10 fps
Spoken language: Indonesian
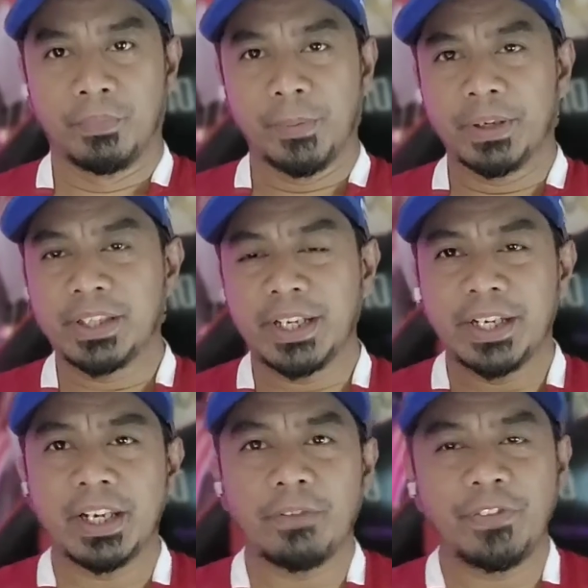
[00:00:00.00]
Memang
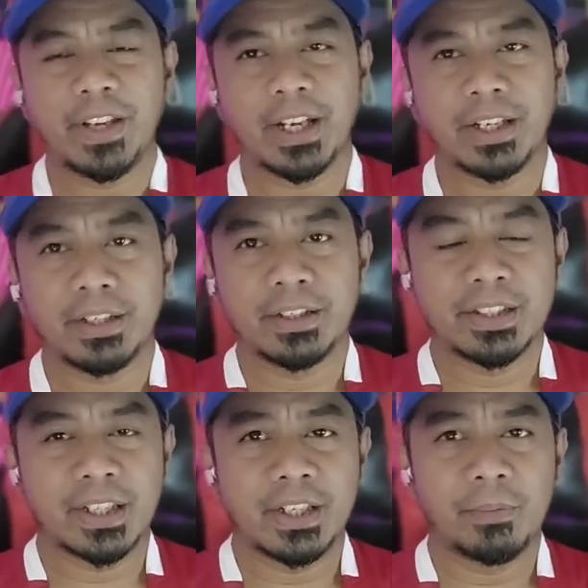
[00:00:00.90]
tidak dinafikan
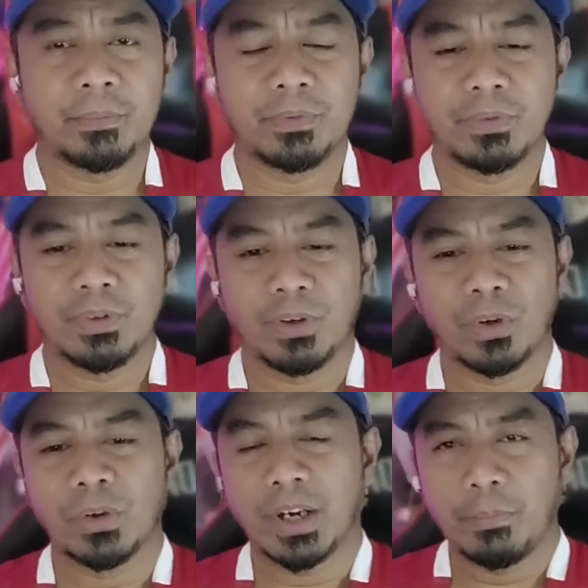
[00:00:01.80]
Stadium
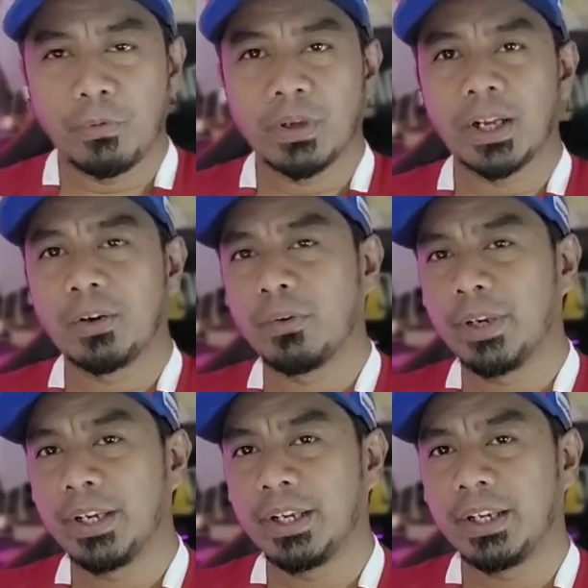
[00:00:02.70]
Gelora Bung Karno
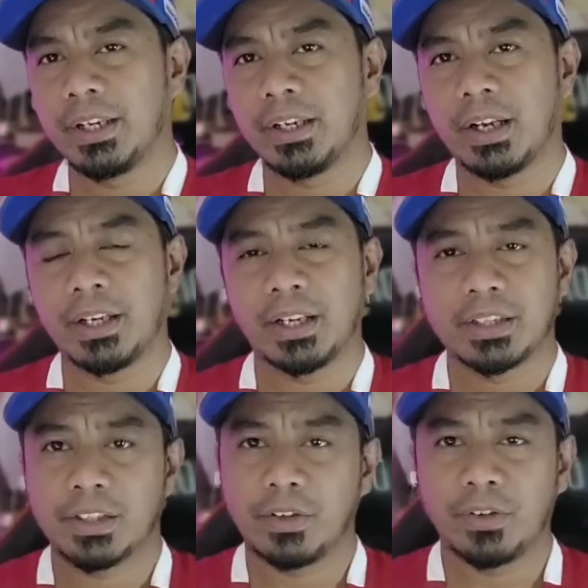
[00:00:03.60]
ini
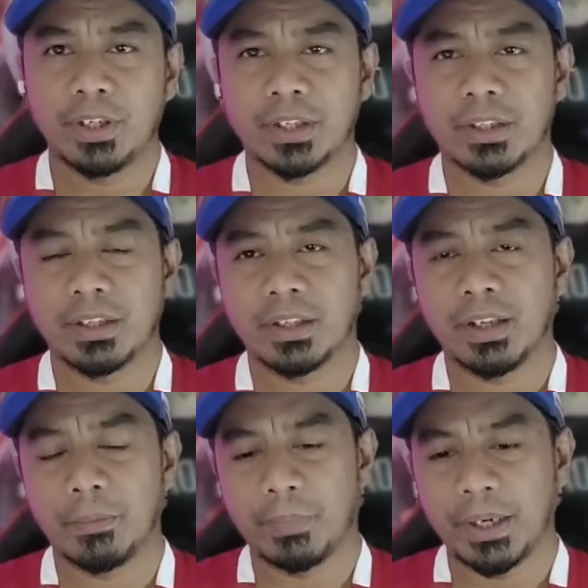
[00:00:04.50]
adalah stadion yang
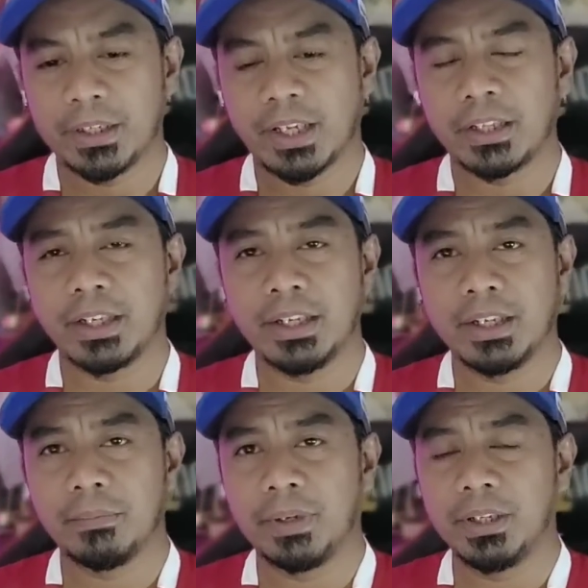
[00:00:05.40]
uh, pada saat
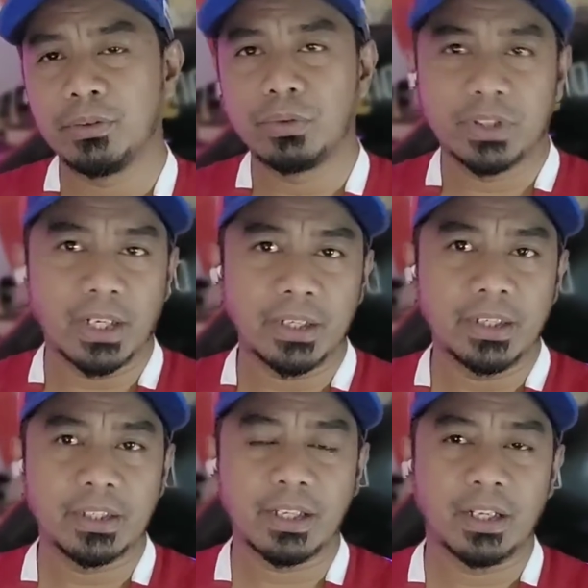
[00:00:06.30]
ini begitu
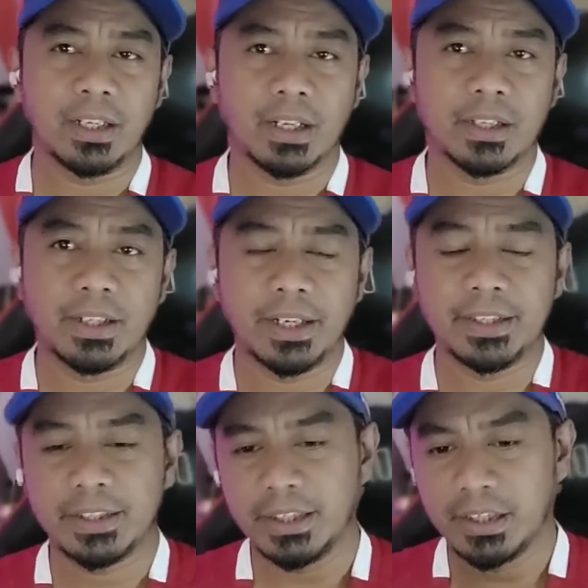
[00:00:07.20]
canggih sekali ya
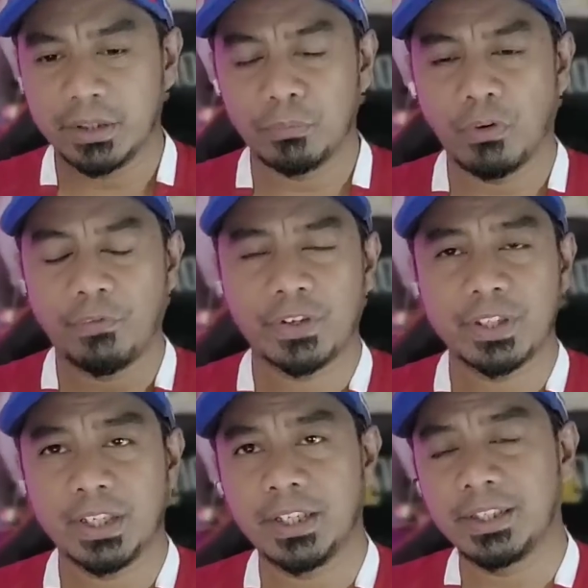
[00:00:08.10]
dari segi semua
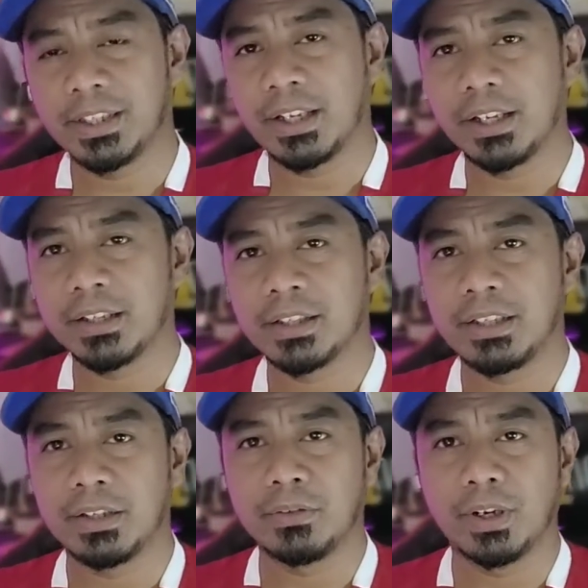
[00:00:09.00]
fasilitas
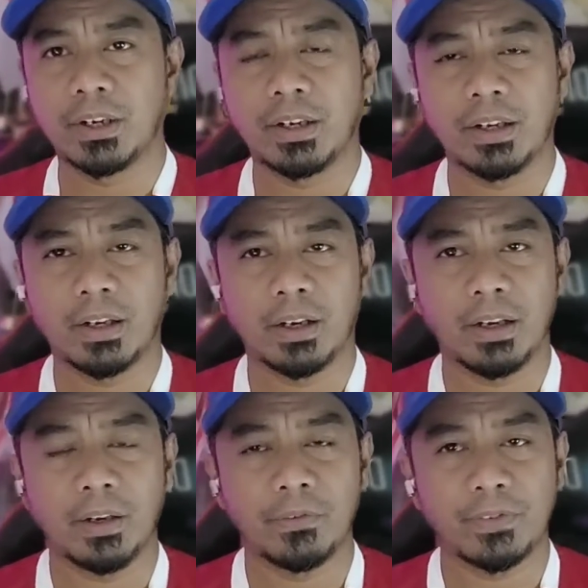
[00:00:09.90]
dan juga
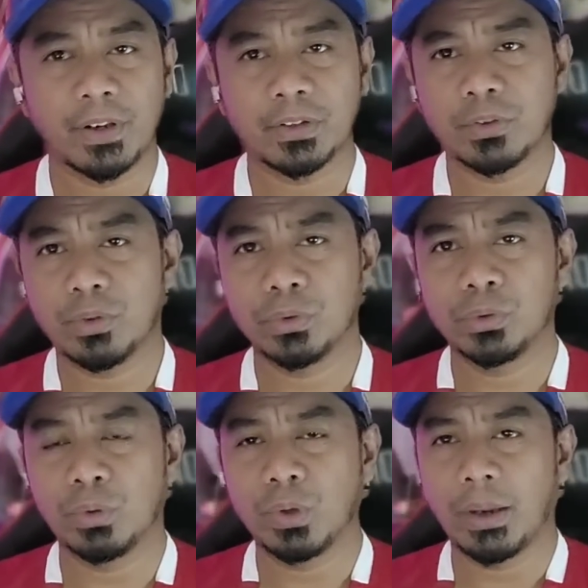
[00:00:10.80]
uh,
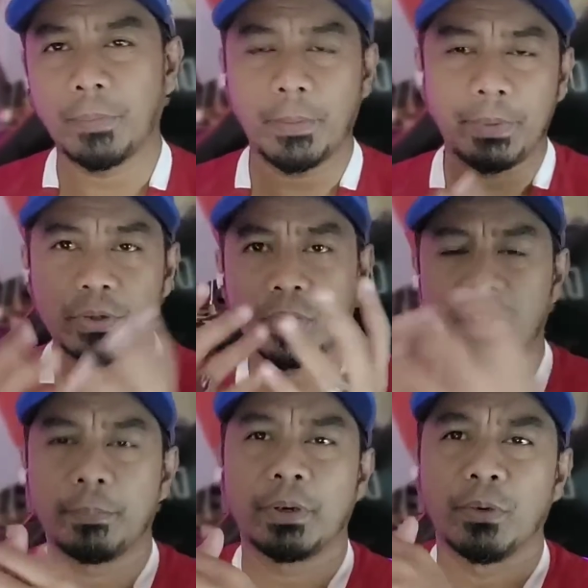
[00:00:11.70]
infrastruktur apa-apa
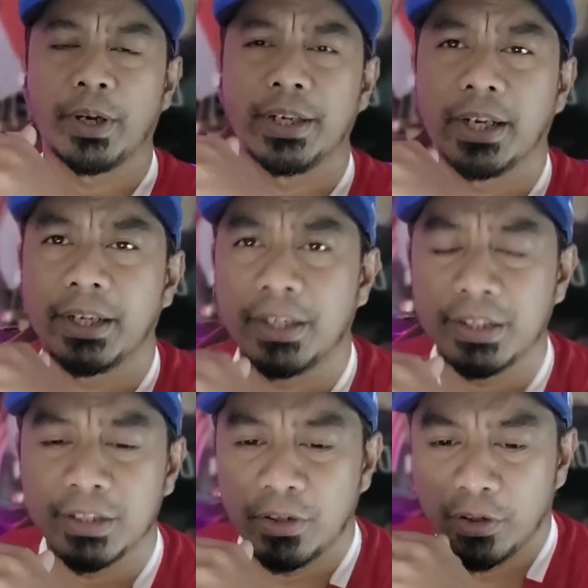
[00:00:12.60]
juga keperluan yang ada
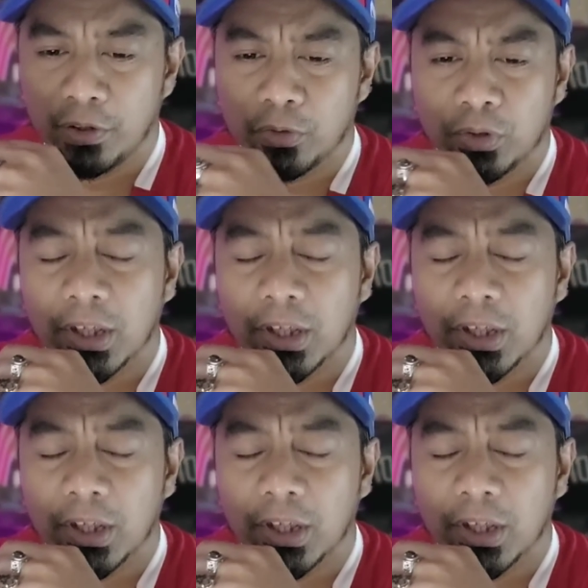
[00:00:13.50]
di stadion itu